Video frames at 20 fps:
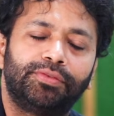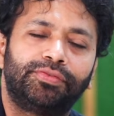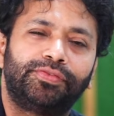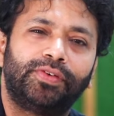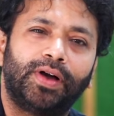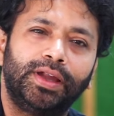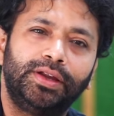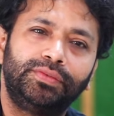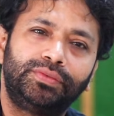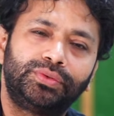ఆ
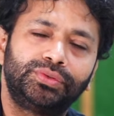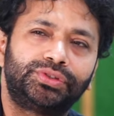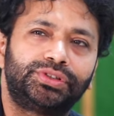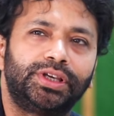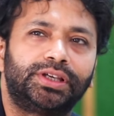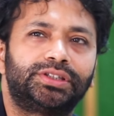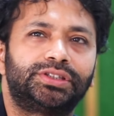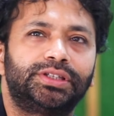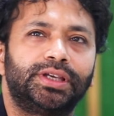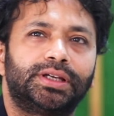ఫైవ్ టు
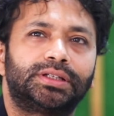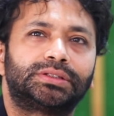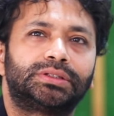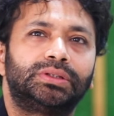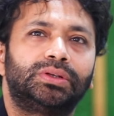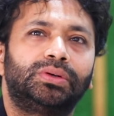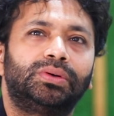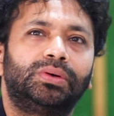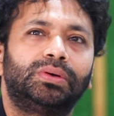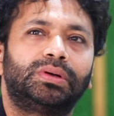సిక్స్
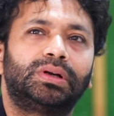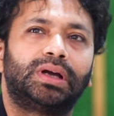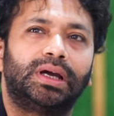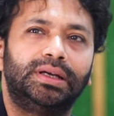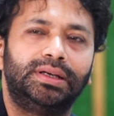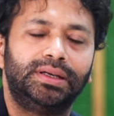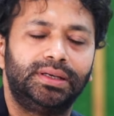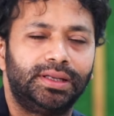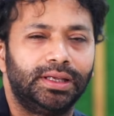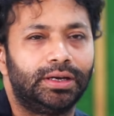ఇయర్స్లో
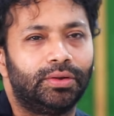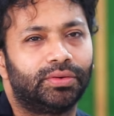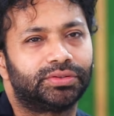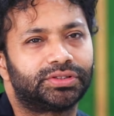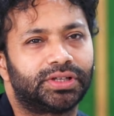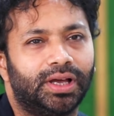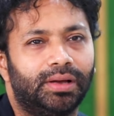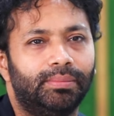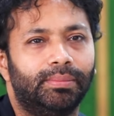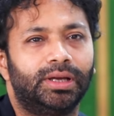
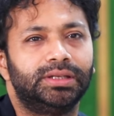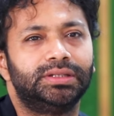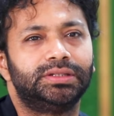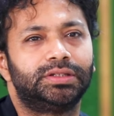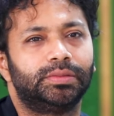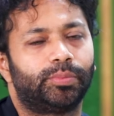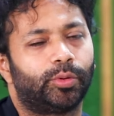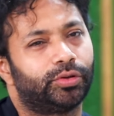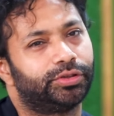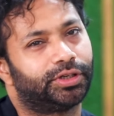కంటిన్యూస్గా
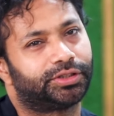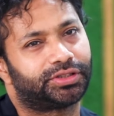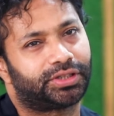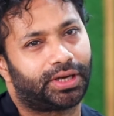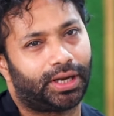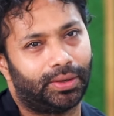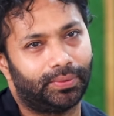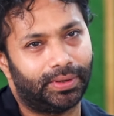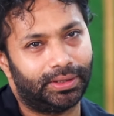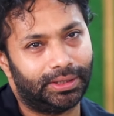మంచి ప్రాజెక్ట్స్
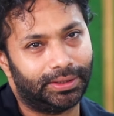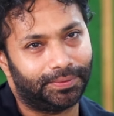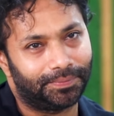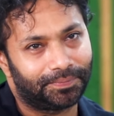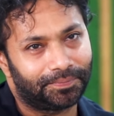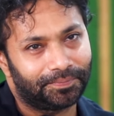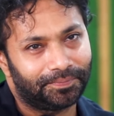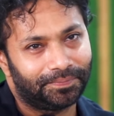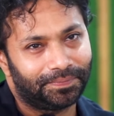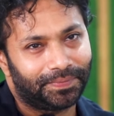రావాలి
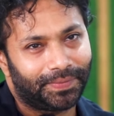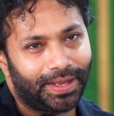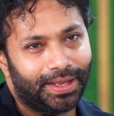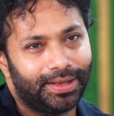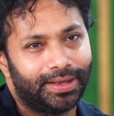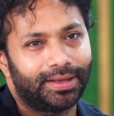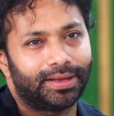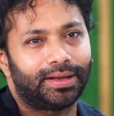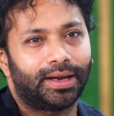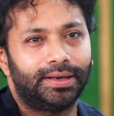
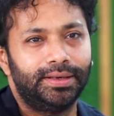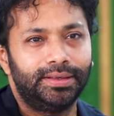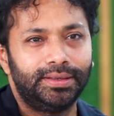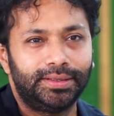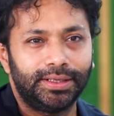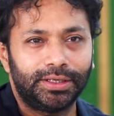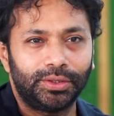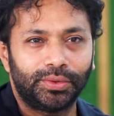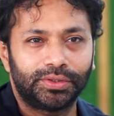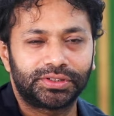
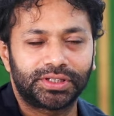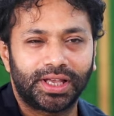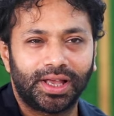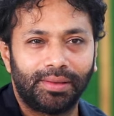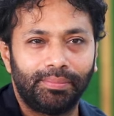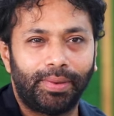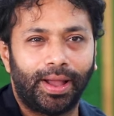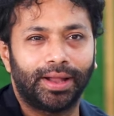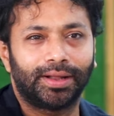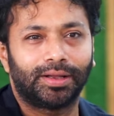కంటిన్యూస్గా
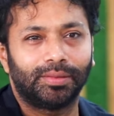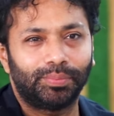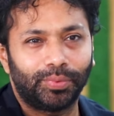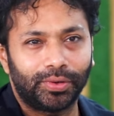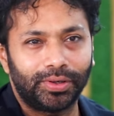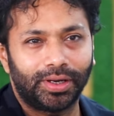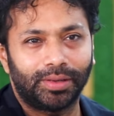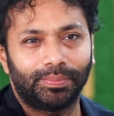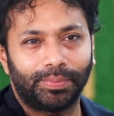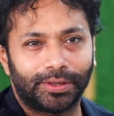బ్యాకప్
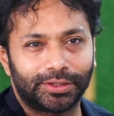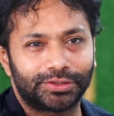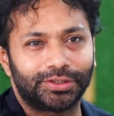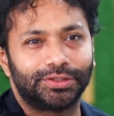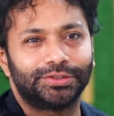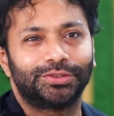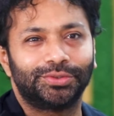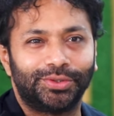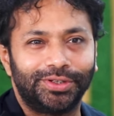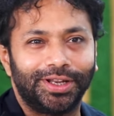ఉన్న
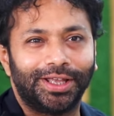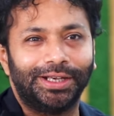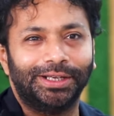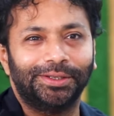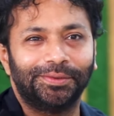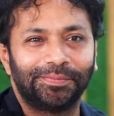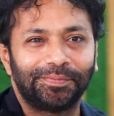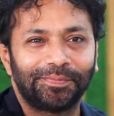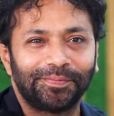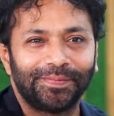పర్సన్స్ ఉండాలి
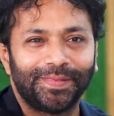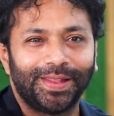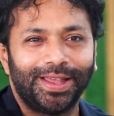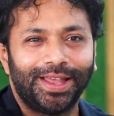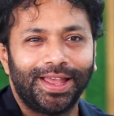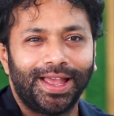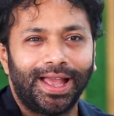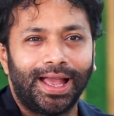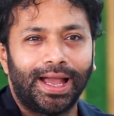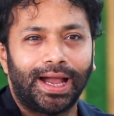
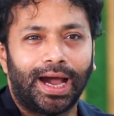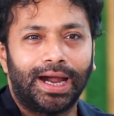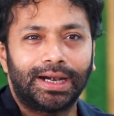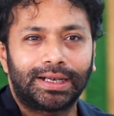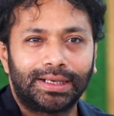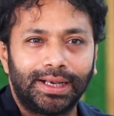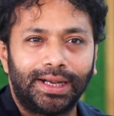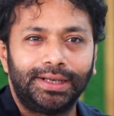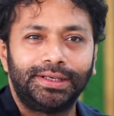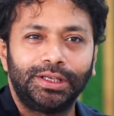
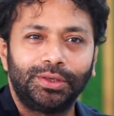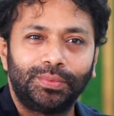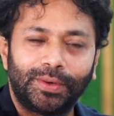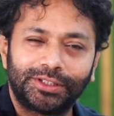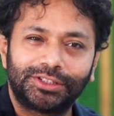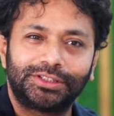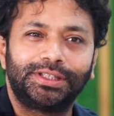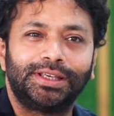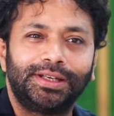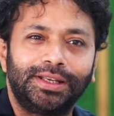అట్లాంటివి
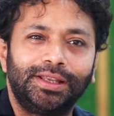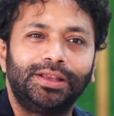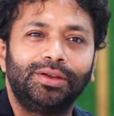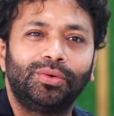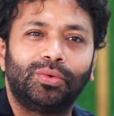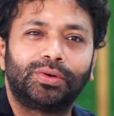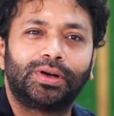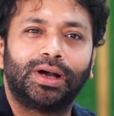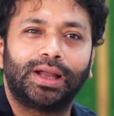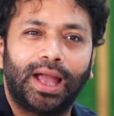వస్తేనే
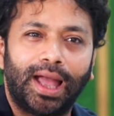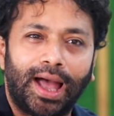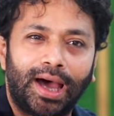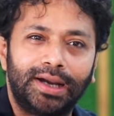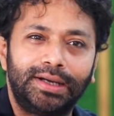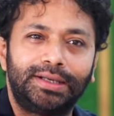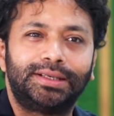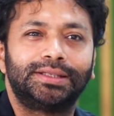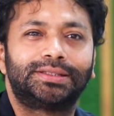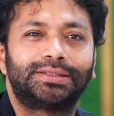ఒక
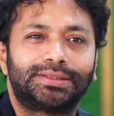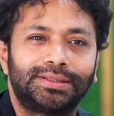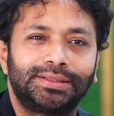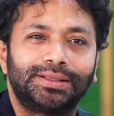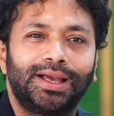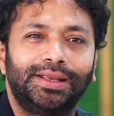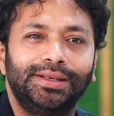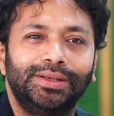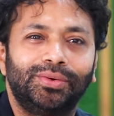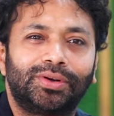ఆర్టిస్ట్
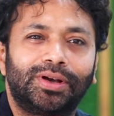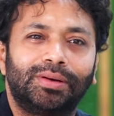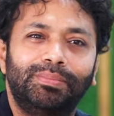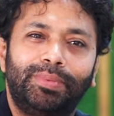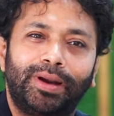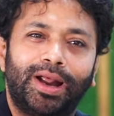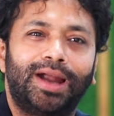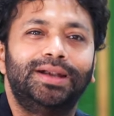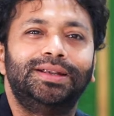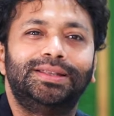కానీ ఒక
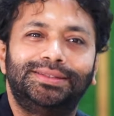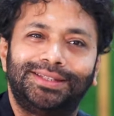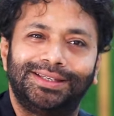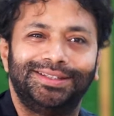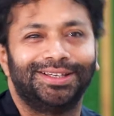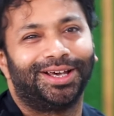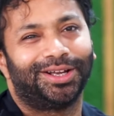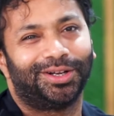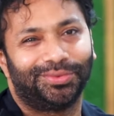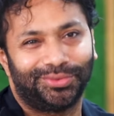బ్రాండ్
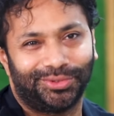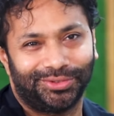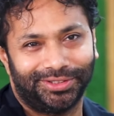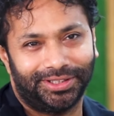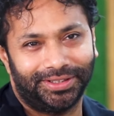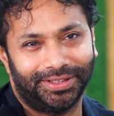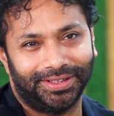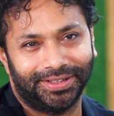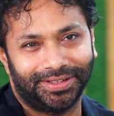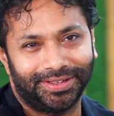
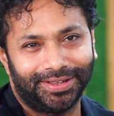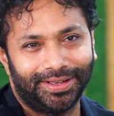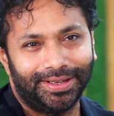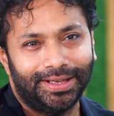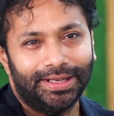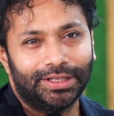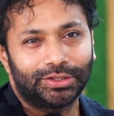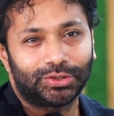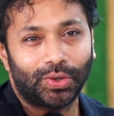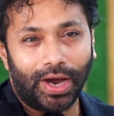తయారవుతుందండి
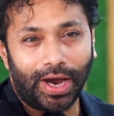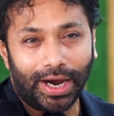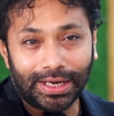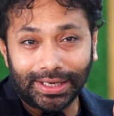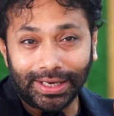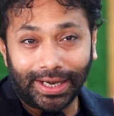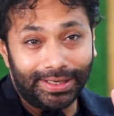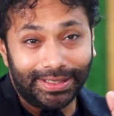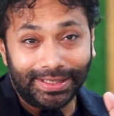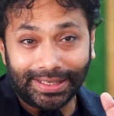సో
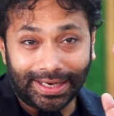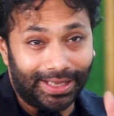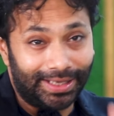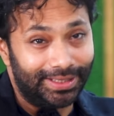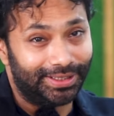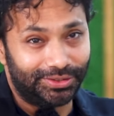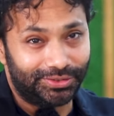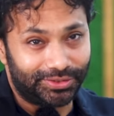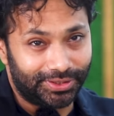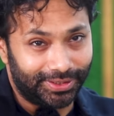అట్లాంటి
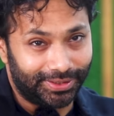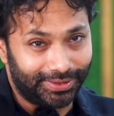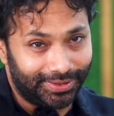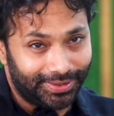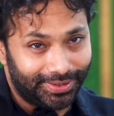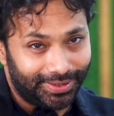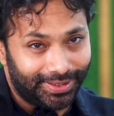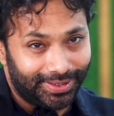రాలేదు సార్